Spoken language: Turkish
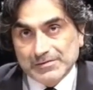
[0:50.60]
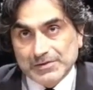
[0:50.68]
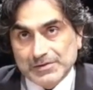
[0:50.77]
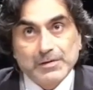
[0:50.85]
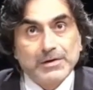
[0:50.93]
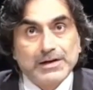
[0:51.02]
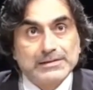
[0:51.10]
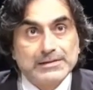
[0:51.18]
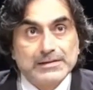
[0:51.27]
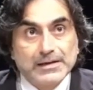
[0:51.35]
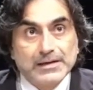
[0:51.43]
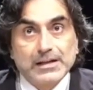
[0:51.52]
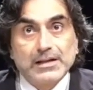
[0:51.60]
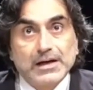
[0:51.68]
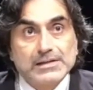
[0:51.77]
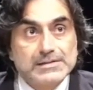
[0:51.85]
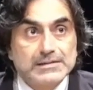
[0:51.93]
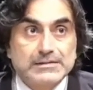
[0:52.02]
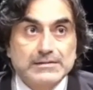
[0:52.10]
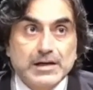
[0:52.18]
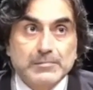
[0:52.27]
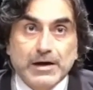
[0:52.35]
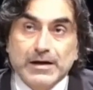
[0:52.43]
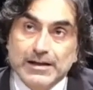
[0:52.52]
Cenab-ı Hak dedi ki Allah'a sığındı
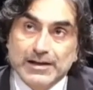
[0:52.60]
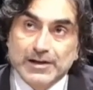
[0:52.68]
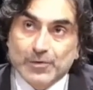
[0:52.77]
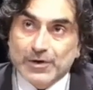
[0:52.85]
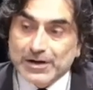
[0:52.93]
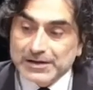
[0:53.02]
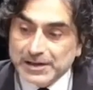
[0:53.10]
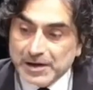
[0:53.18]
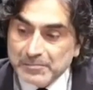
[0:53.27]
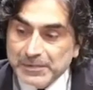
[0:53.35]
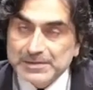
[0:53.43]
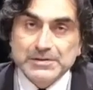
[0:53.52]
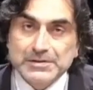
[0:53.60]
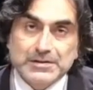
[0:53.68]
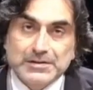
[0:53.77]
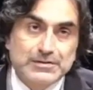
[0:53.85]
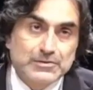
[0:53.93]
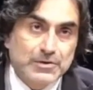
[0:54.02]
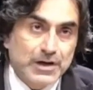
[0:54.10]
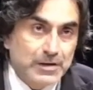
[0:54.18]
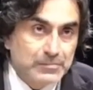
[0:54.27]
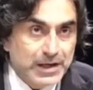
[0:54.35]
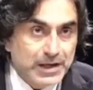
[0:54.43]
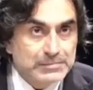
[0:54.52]
ama وَلَقَدْ hemmet bihi. Kadın ona
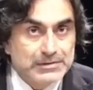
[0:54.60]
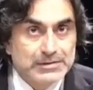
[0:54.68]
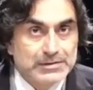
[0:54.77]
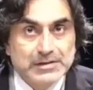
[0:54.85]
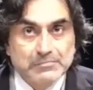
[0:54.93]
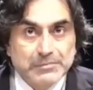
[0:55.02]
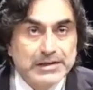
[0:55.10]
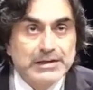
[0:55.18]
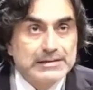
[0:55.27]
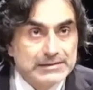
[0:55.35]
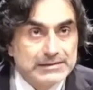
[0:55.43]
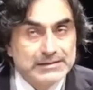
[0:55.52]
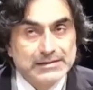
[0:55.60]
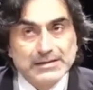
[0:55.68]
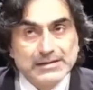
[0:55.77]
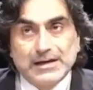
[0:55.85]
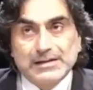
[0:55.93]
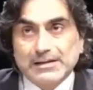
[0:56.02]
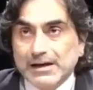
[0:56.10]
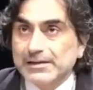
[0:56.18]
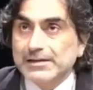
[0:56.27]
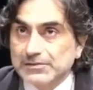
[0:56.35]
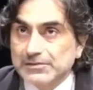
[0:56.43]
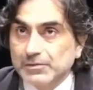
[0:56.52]
hamle yaptı, meyletti, atağa
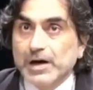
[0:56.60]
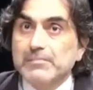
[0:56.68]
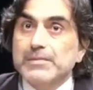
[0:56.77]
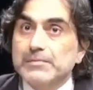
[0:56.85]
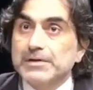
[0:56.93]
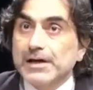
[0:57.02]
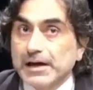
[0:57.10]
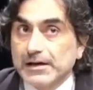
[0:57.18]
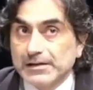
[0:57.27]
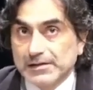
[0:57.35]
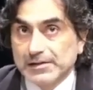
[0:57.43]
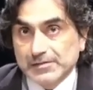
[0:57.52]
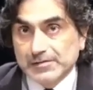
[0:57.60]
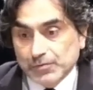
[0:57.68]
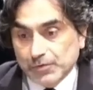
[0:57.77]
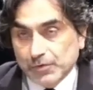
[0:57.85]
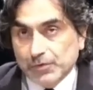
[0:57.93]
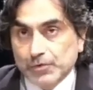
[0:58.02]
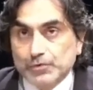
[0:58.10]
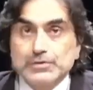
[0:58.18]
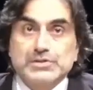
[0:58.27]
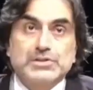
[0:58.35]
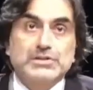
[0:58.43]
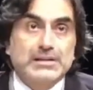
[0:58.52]
geçti. o وَهَمَّ biha
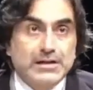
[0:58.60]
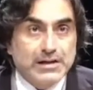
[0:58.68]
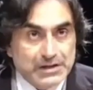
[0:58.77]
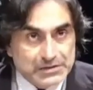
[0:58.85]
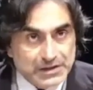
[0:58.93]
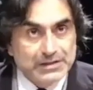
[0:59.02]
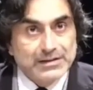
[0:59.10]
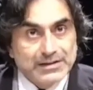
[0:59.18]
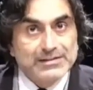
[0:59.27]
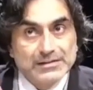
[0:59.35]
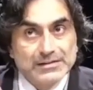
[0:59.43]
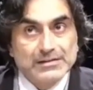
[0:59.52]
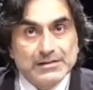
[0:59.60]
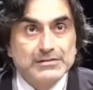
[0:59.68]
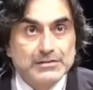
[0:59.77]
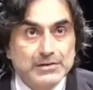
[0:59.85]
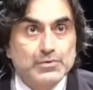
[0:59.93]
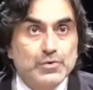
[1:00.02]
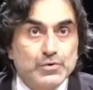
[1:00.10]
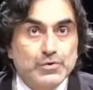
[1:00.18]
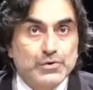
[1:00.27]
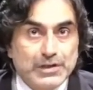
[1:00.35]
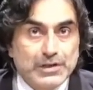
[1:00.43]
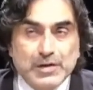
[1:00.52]
onun içinden de karşı atak kadına
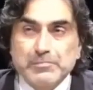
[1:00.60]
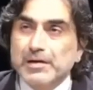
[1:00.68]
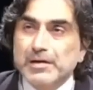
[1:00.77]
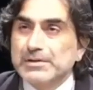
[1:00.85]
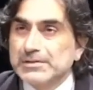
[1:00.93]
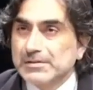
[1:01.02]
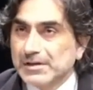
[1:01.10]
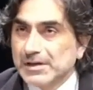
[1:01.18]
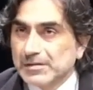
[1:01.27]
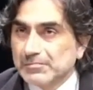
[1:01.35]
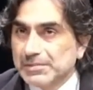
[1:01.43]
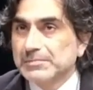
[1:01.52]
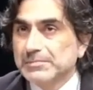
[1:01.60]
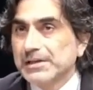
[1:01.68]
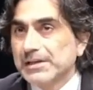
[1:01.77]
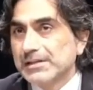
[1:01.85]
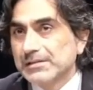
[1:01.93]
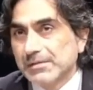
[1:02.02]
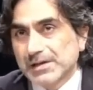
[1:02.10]
doğru. Yani beğenmediği bir tip değildi.